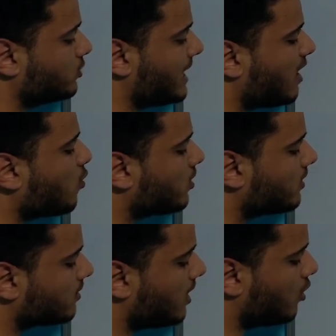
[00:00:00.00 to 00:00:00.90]
وده
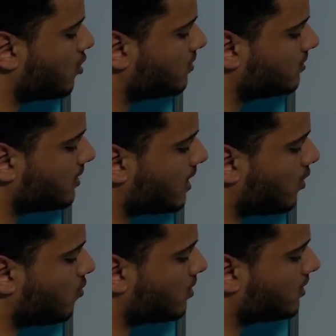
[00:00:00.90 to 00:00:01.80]
اخوك اهو
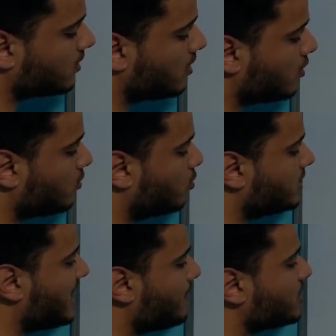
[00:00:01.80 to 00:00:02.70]
اخوك
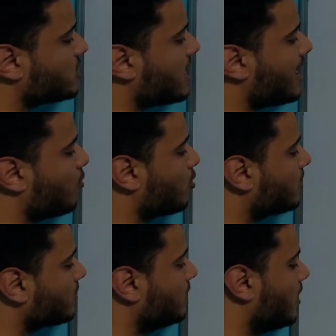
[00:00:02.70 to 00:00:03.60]
وده يا باشا
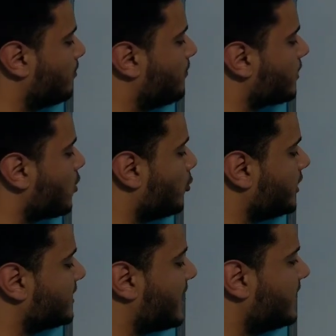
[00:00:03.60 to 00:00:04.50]
ابوك الاب
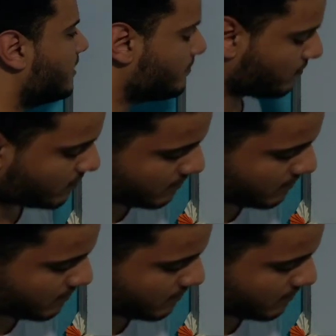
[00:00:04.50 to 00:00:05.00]
الروحي للعائله